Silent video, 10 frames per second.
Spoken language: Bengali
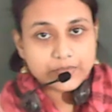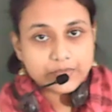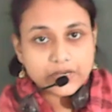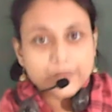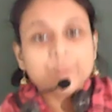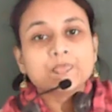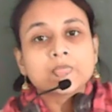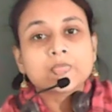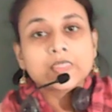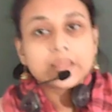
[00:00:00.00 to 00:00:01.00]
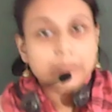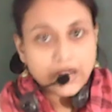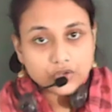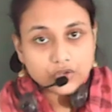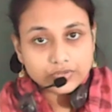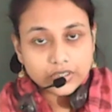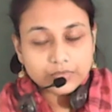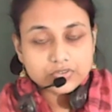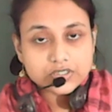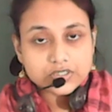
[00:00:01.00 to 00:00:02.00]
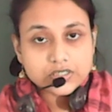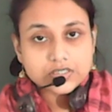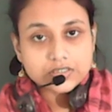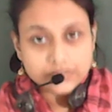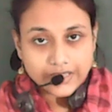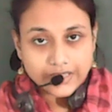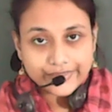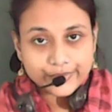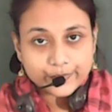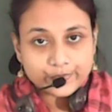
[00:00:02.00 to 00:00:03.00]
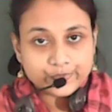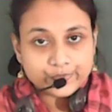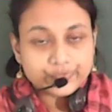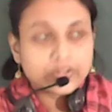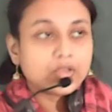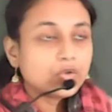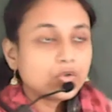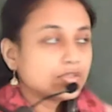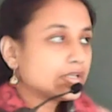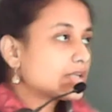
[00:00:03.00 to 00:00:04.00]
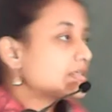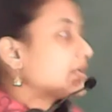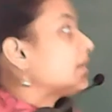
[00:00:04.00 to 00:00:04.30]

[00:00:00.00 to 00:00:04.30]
আমরা দিয়ে বুঝি তাই তো ঠিক আছে